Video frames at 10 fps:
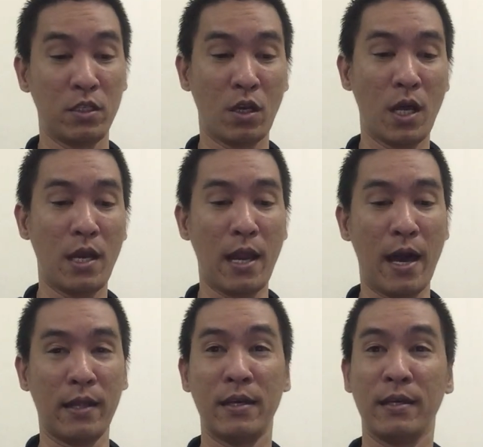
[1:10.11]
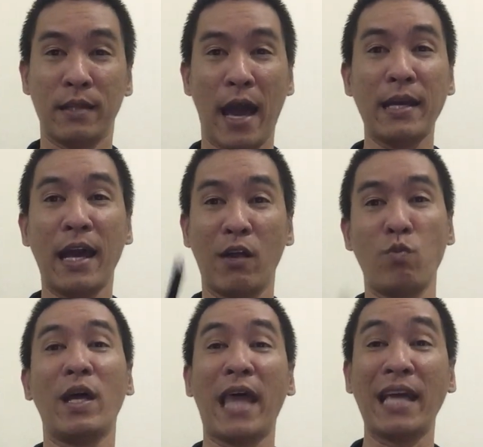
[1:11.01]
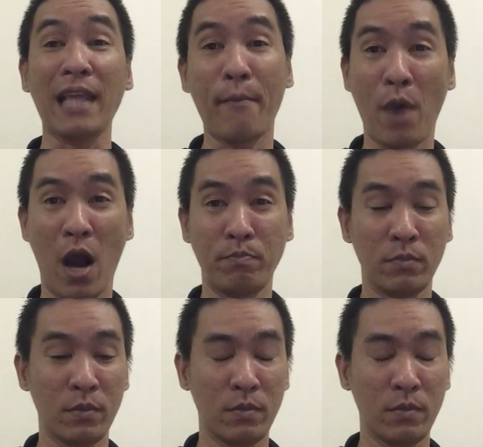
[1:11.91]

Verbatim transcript: cho nên là tháng này cũng là tháng tam hợp,